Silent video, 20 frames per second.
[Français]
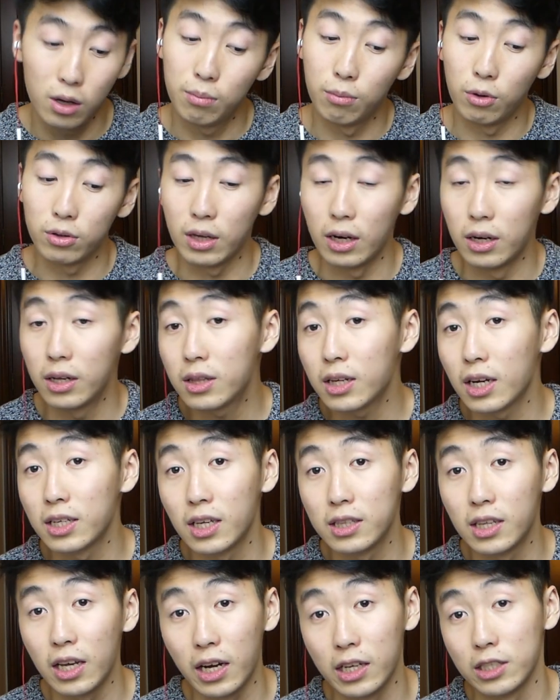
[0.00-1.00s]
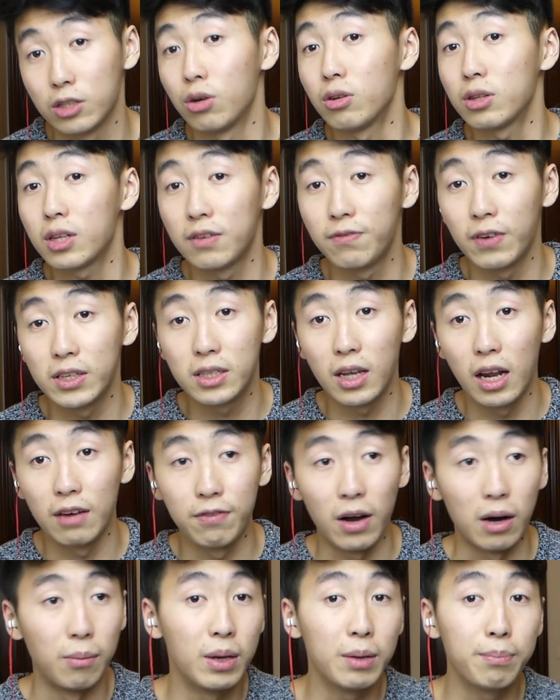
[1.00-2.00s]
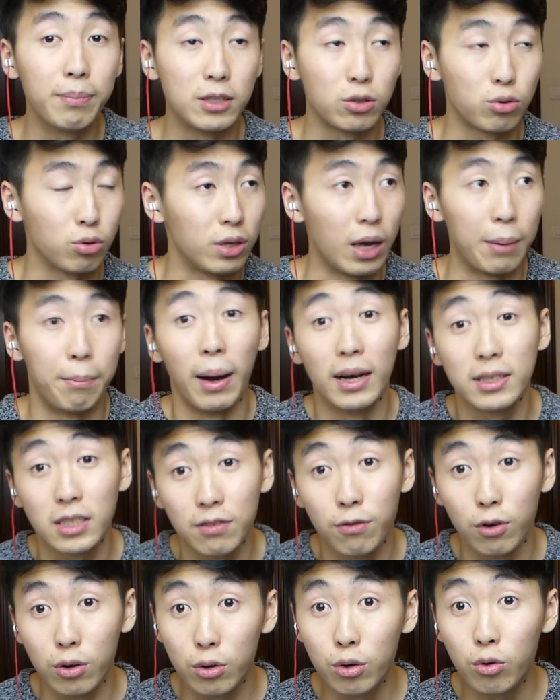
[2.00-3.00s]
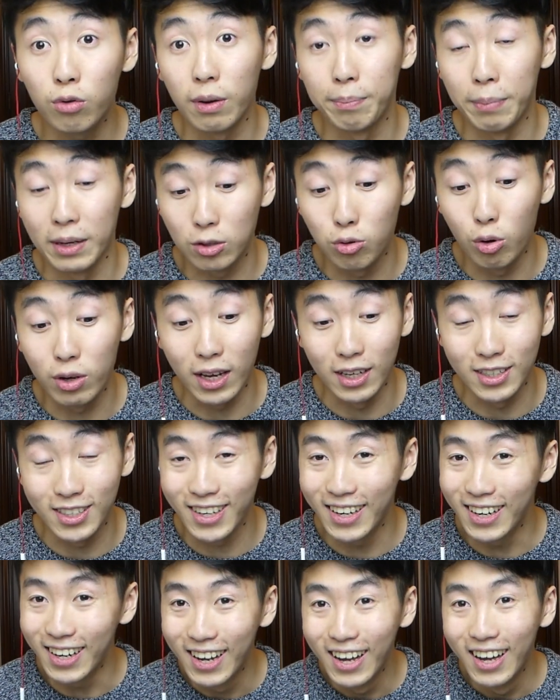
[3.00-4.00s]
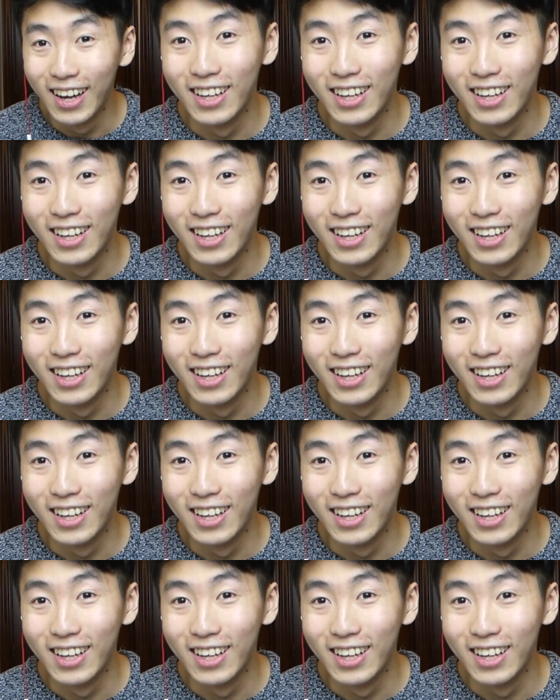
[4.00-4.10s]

Mentali, très intéressant, très facile à farmer parce qu'il y a masse évolue, on va pas se le cacher.